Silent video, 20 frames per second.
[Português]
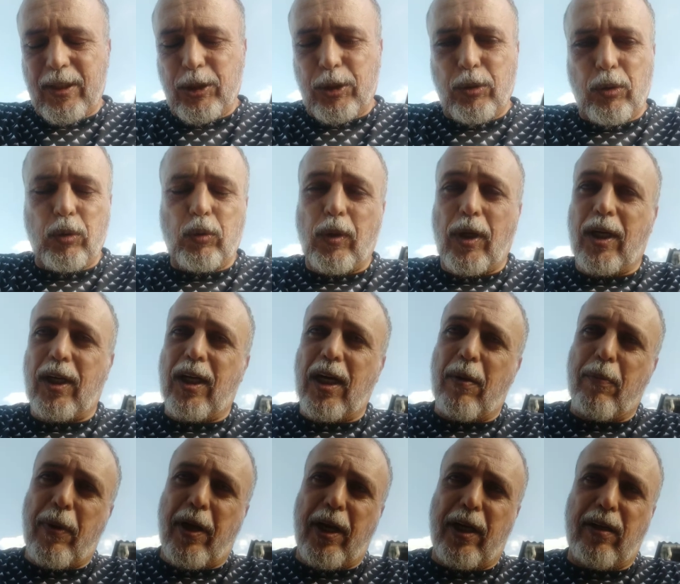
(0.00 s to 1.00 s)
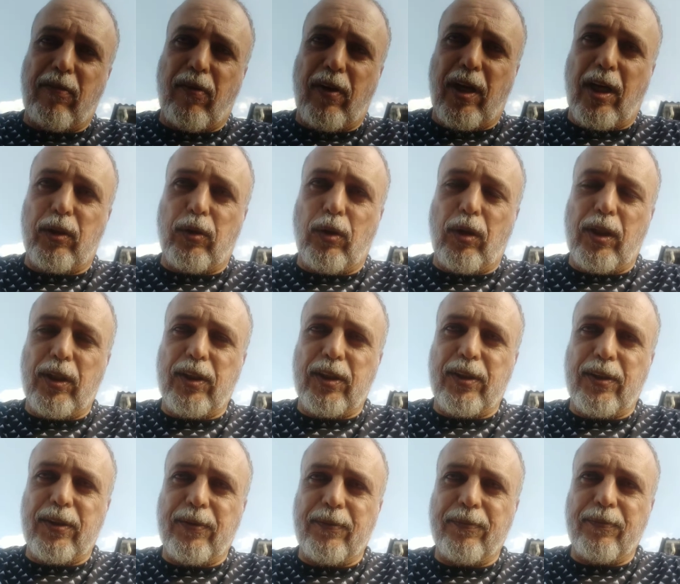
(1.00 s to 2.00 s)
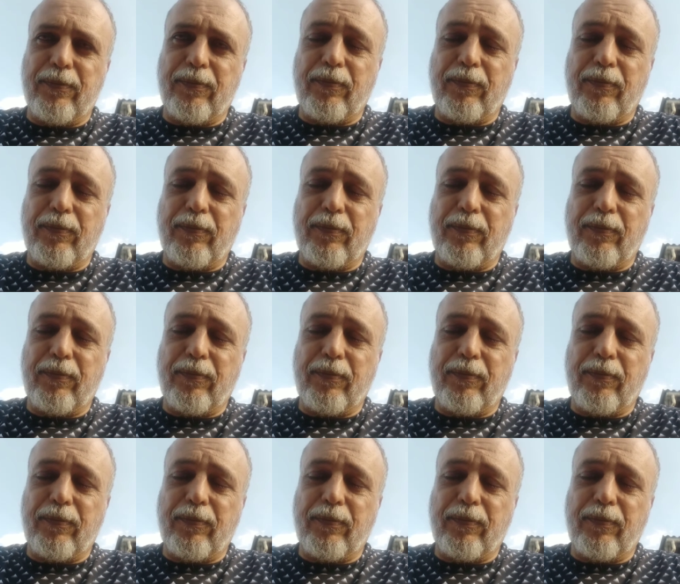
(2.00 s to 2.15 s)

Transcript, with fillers: junto à Câmara de Vereadores,